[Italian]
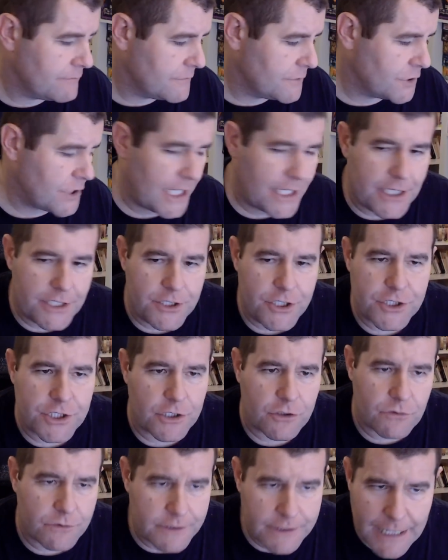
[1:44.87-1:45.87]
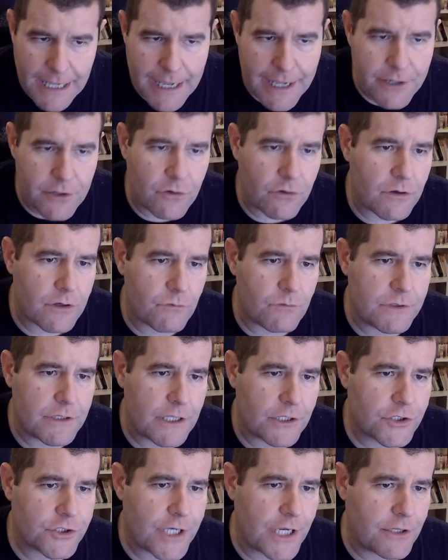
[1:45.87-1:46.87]
c'è chi dice il contrario e quindi
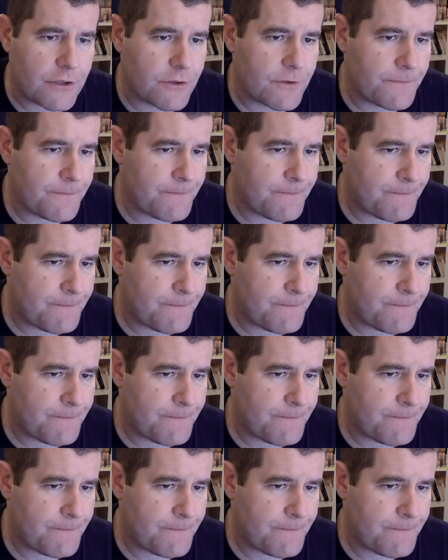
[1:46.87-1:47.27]
accetto.